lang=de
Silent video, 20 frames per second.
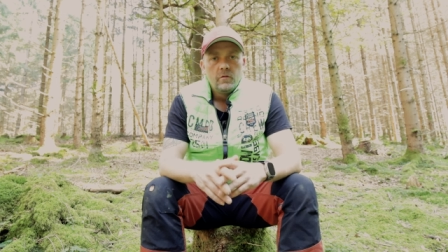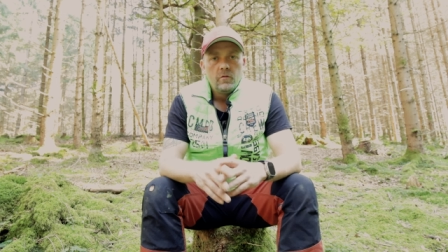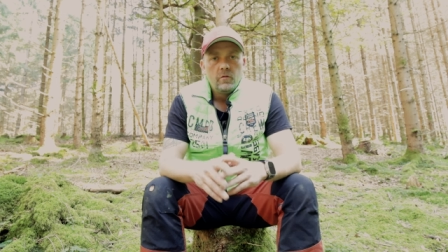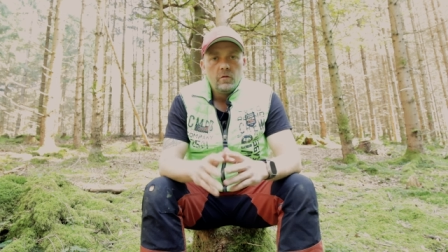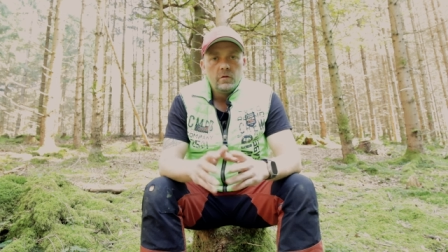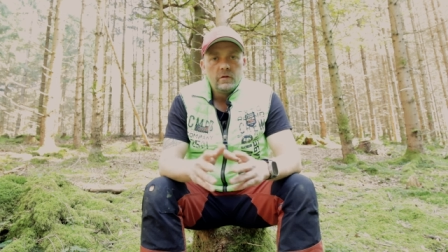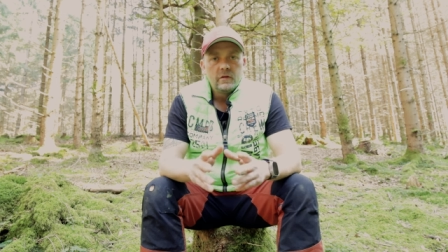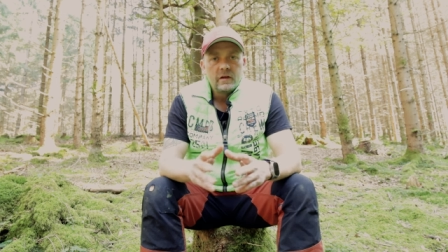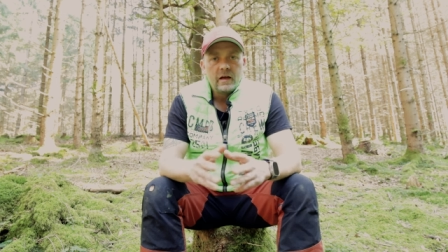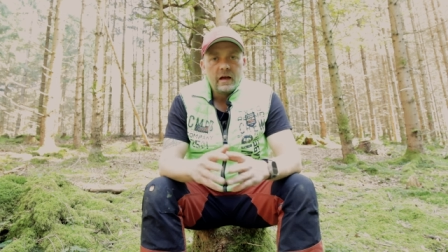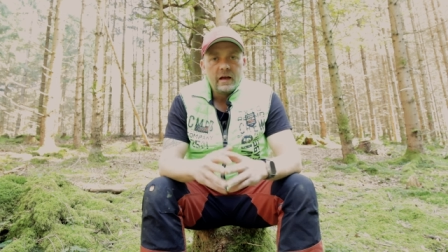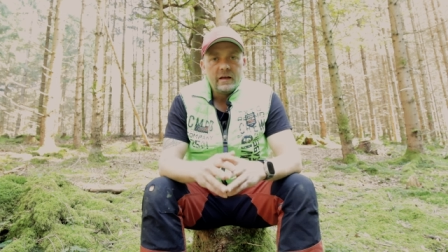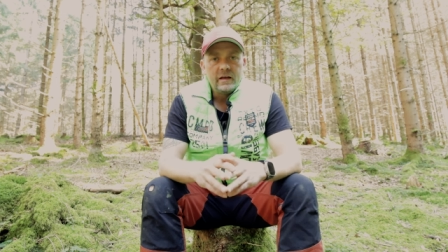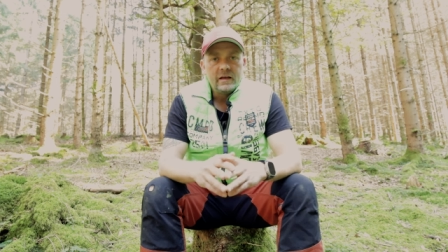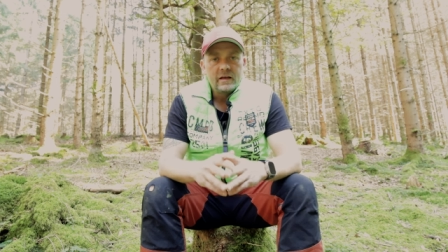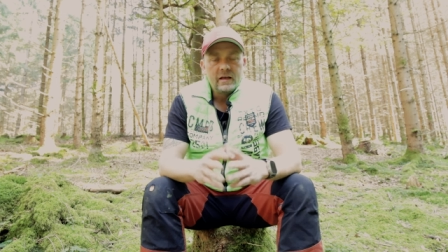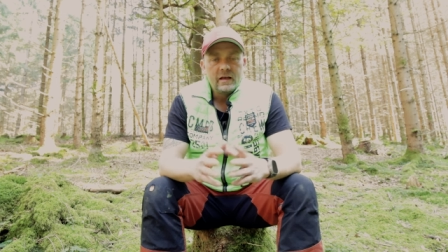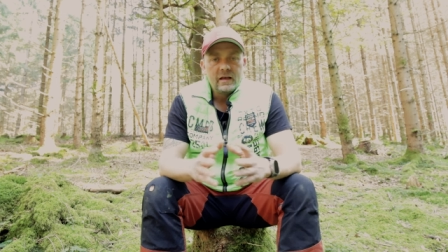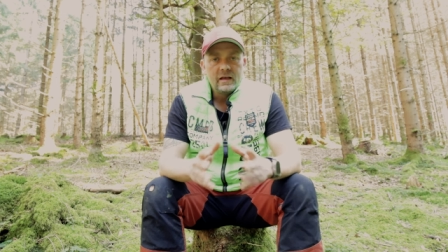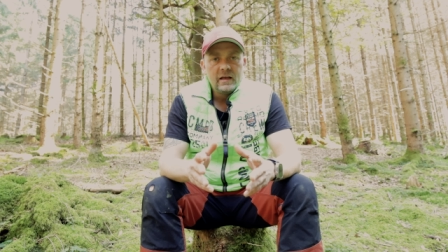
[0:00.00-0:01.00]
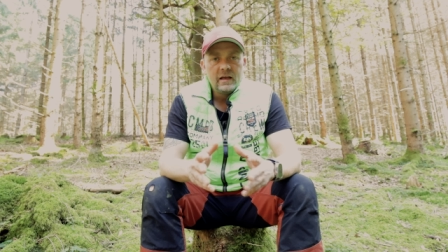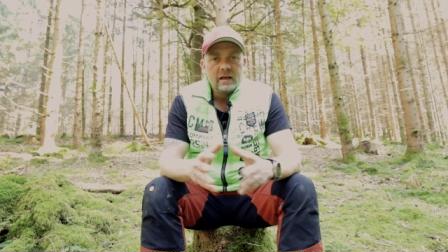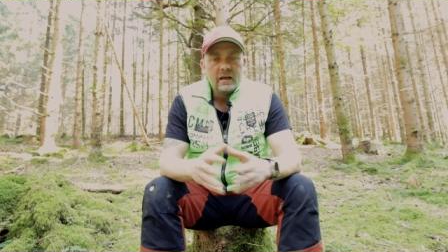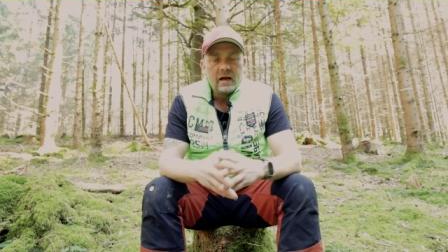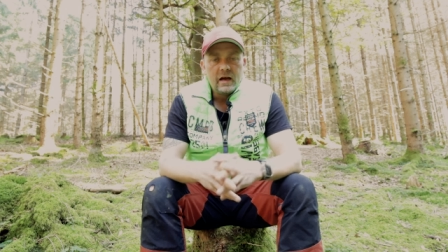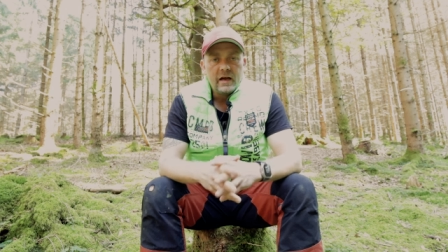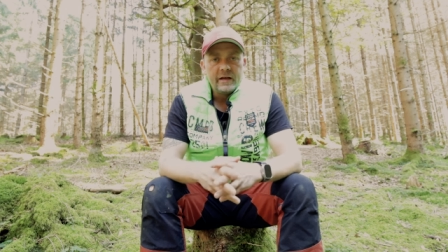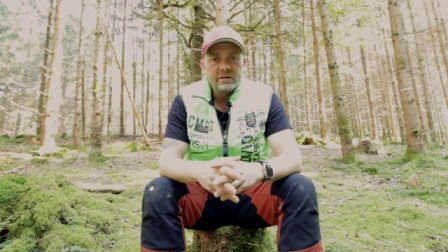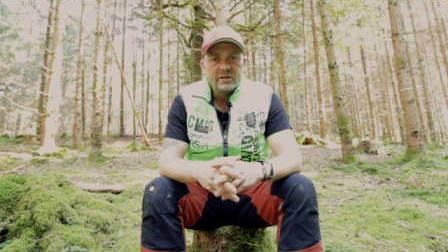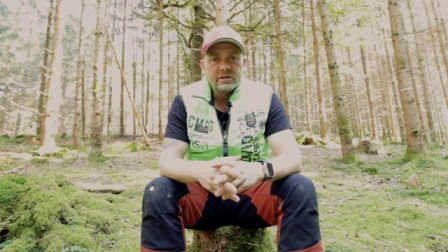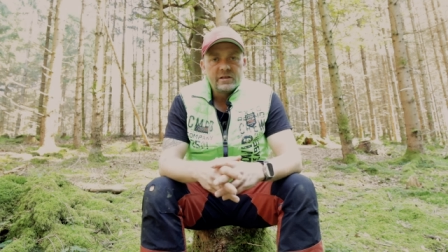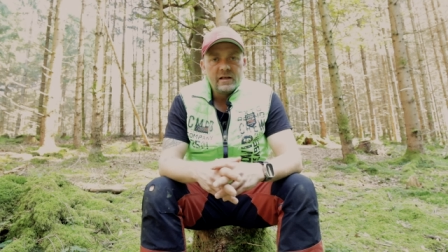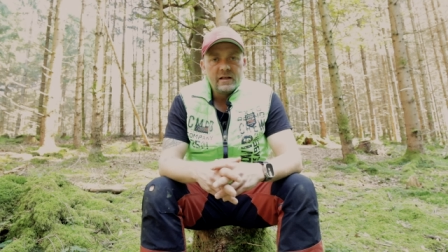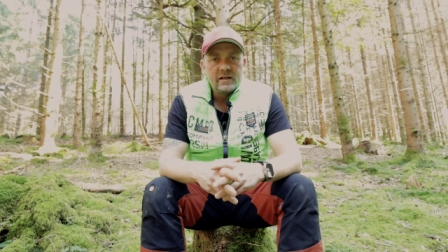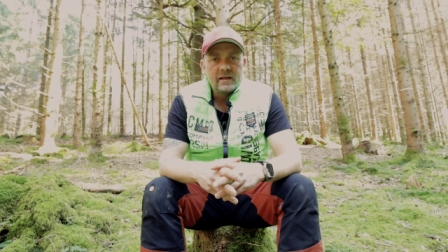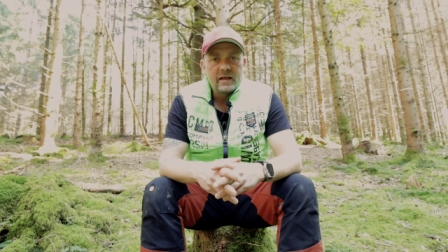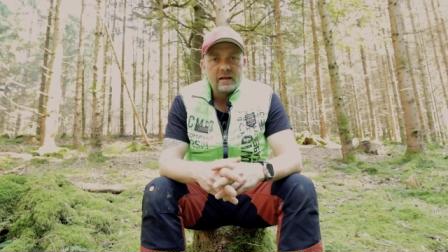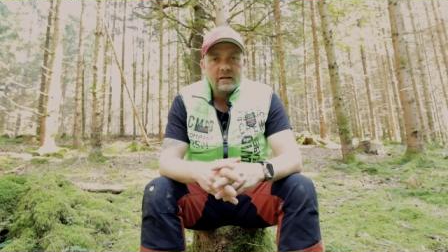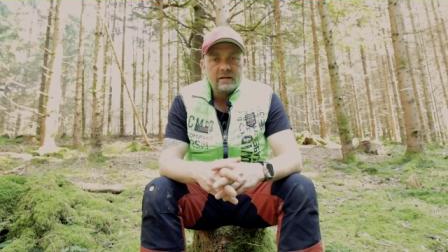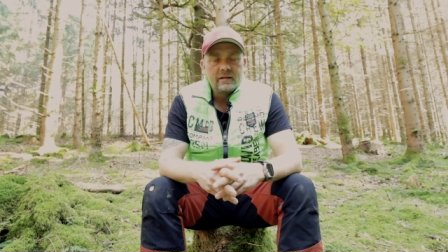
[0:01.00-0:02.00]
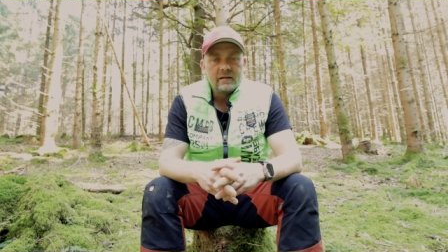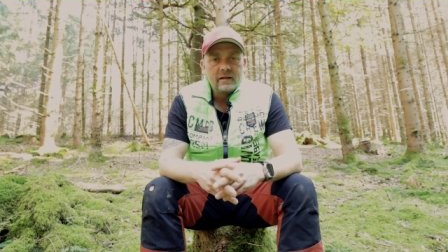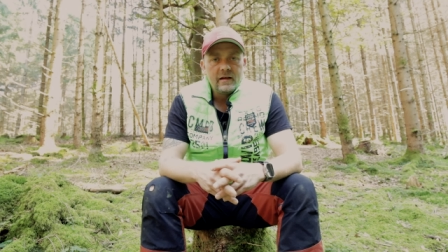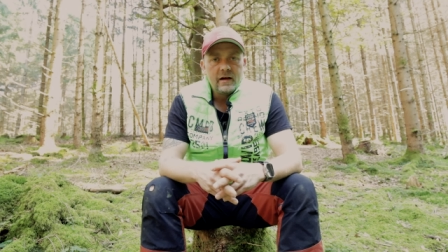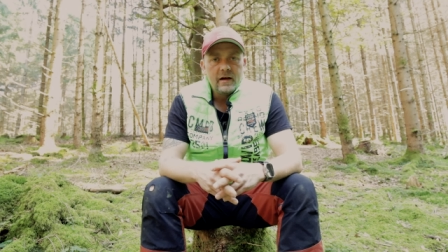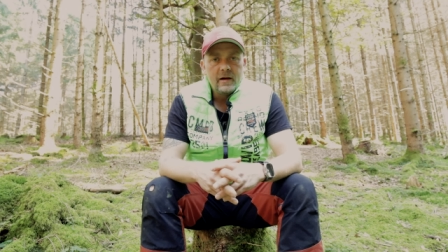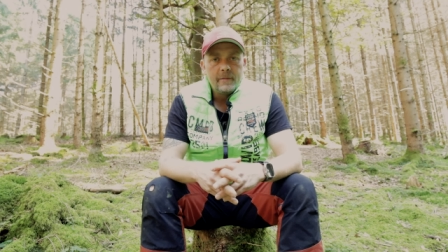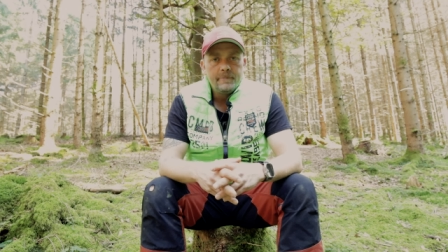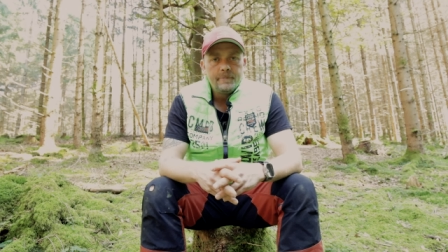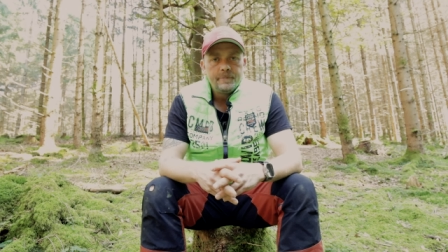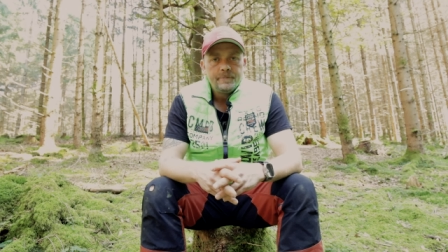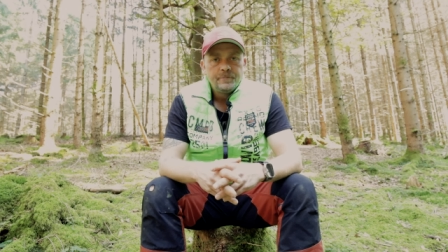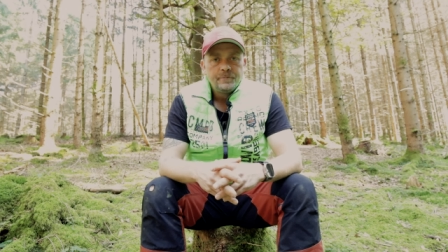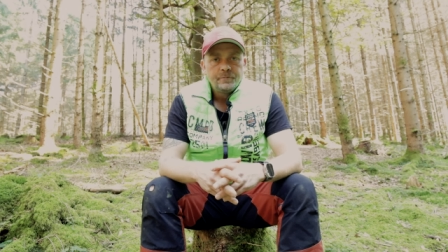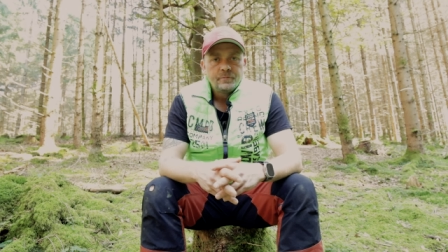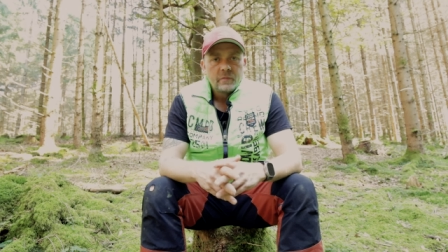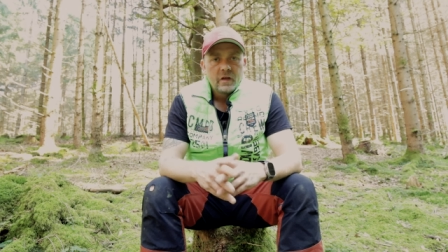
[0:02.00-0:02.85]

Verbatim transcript: und eine geringe Einstellgrenze haben.